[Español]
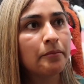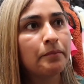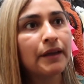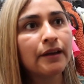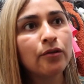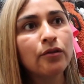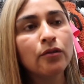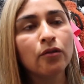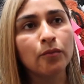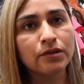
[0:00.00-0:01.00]

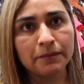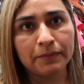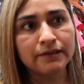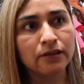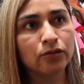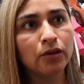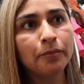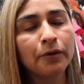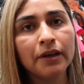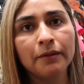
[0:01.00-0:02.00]
pero como se presentó
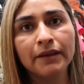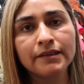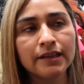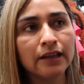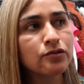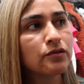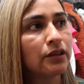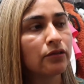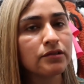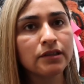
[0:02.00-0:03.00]
el problema en Samsung,
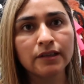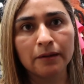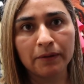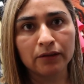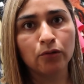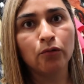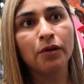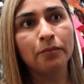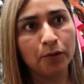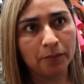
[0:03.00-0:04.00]
entonces el patrón lo
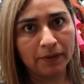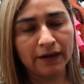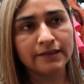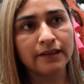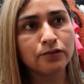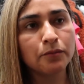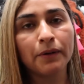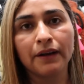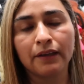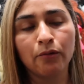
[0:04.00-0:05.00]
envió para Samsung
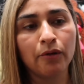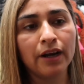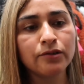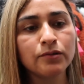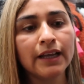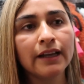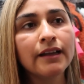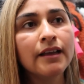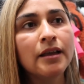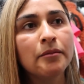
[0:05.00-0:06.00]
para que fuera a ayudar,
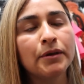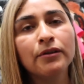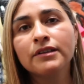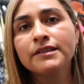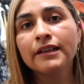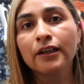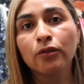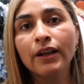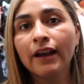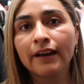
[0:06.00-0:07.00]
pero dice que
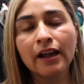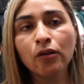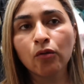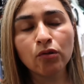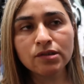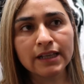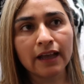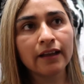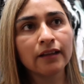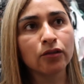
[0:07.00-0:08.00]
no era gran cosa,
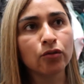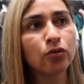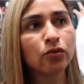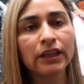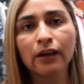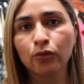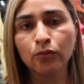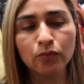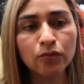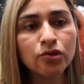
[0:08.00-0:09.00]
no
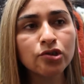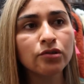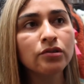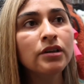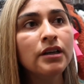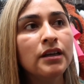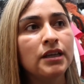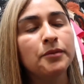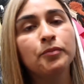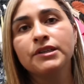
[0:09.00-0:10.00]
tardó mucho
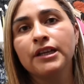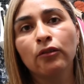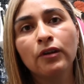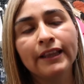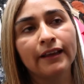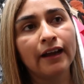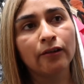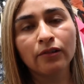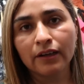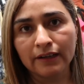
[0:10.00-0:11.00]
y pues ya no le
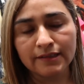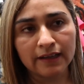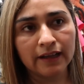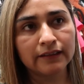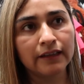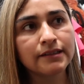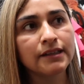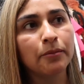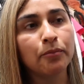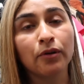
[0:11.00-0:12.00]
dejaron regresar a
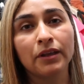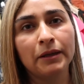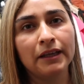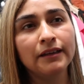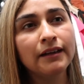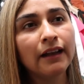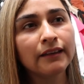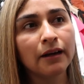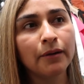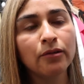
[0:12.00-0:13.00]
Tesla, porque ir
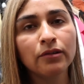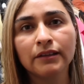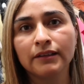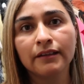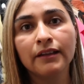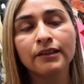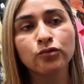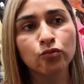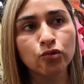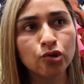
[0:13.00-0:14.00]
al trabajo de Tesla es un